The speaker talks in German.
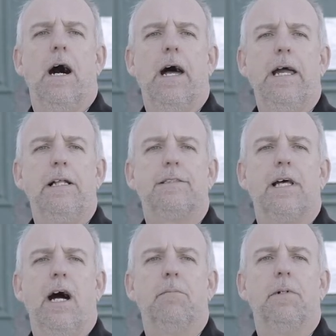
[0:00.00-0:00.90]

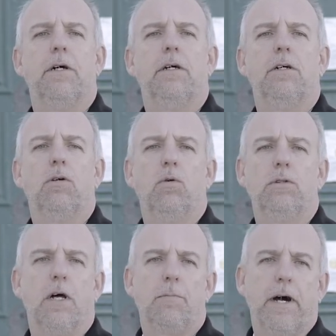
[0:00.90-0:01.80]
Heilsame
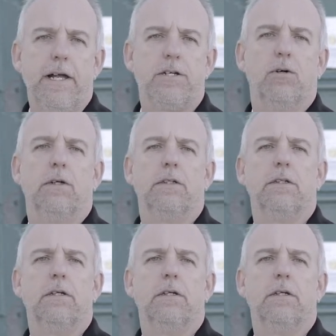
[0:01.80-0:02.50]
Unterbrechungen.